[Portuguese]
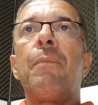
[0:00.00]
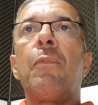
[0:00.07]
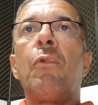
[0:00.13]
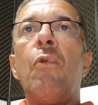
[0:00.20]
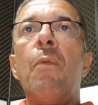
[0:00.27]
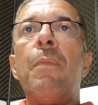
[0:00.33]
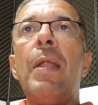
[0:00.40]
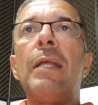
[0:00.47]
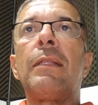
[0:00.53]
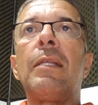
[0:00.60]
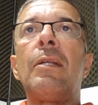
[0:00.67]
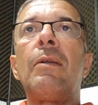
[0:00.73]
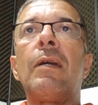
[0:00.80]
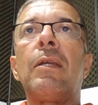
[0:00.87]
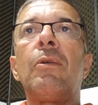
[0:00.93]

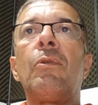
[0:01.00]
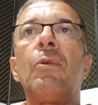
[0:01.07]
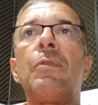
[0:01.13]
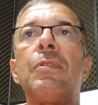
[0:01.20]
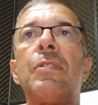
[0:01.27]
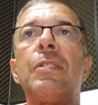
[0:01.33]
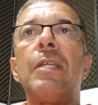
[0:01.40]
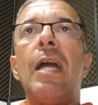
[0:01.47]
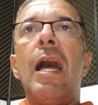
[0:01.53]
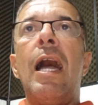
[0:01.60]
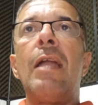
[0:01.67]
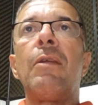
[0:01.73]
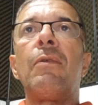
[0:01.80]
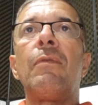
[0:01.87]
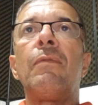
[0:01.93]
Completando aqui o
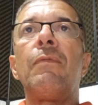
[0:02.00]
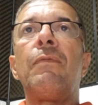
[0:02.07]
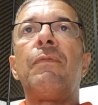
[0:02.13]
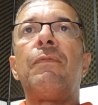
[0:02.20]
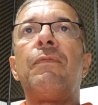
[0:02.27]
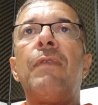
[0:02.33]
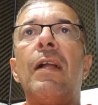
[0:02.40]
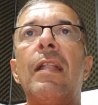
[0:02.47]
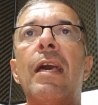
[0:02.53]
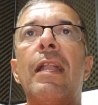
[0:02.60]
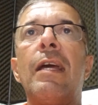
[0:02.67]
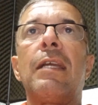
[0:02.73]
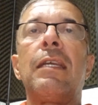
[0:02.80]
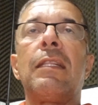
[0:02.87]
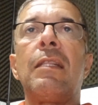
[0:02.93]
noticiário, falar
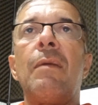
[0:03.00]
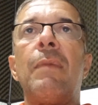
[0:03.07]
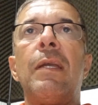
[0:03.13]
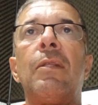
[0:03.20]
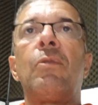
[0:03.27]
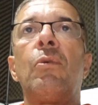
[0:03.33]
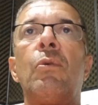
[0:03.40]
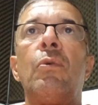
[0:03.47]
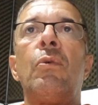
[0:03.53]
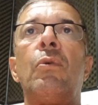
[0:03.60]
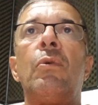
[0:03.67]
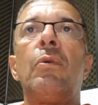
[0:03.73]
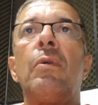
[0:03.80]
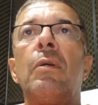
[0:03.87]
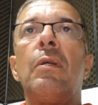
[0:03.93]
aqui também
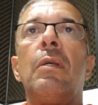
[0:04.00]
do